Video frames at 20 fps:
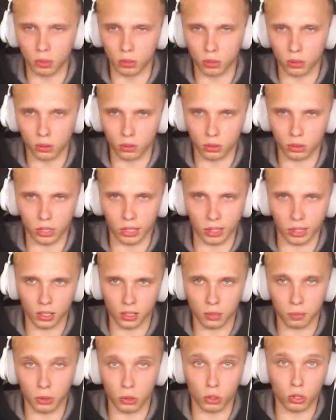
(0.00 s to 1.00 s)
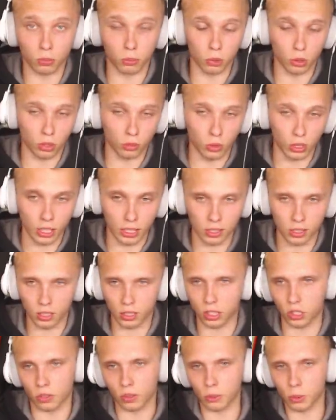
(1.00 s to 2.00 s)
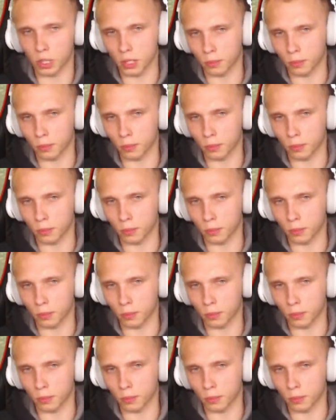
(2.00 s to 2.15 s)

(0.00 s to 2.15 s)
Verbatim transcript: bo seria z pięciu modyfikacji też wam